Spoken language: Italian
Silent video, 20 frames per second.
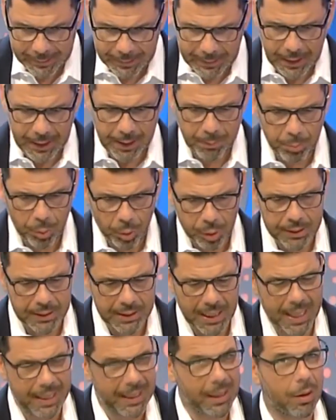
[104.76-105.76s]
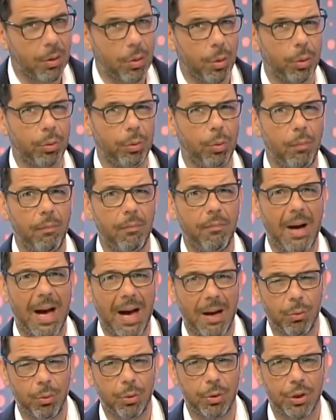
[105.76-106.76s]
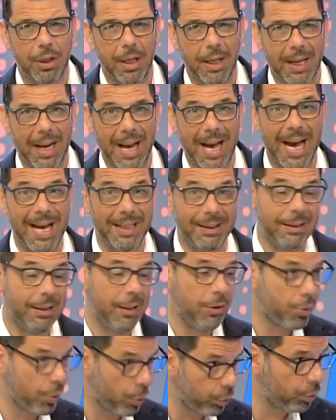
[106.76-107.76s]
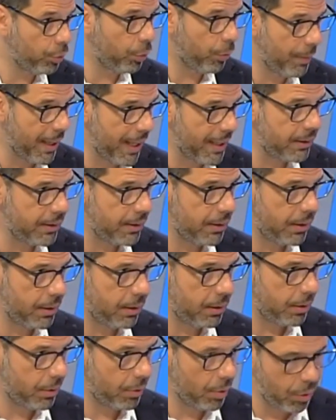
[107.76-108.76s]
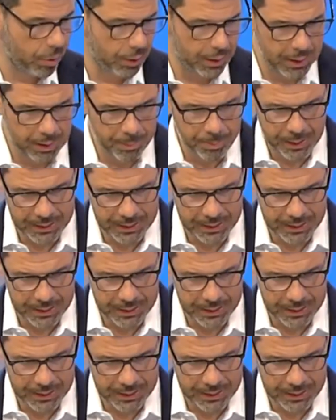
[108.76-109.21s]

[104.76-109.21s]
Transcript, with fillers: di rimborsare con un voucher a 18 mesi no? i